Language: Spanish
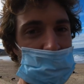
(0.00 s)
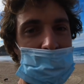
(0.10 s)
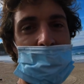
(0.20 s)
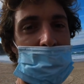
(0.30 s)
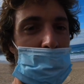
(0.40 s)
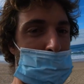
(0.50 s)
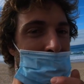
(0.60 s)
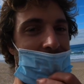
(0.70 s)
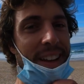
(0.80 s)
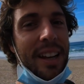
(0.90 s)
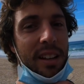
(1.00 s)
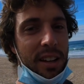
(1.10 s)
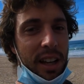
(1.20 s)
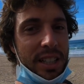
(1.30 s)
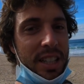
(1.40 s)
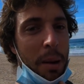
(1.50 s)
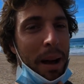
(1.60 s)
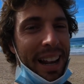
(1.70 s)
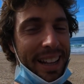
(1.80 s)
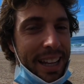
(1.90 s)
nos enseñe, ¿no? El maletín. Este es el
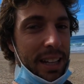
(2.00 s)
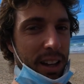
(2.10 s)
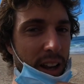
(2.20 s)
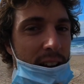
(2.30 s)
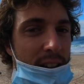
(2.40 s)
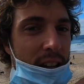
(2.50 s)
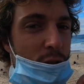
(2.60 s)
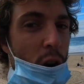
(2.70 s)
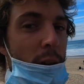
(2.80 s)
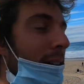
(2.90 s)
maletín que suele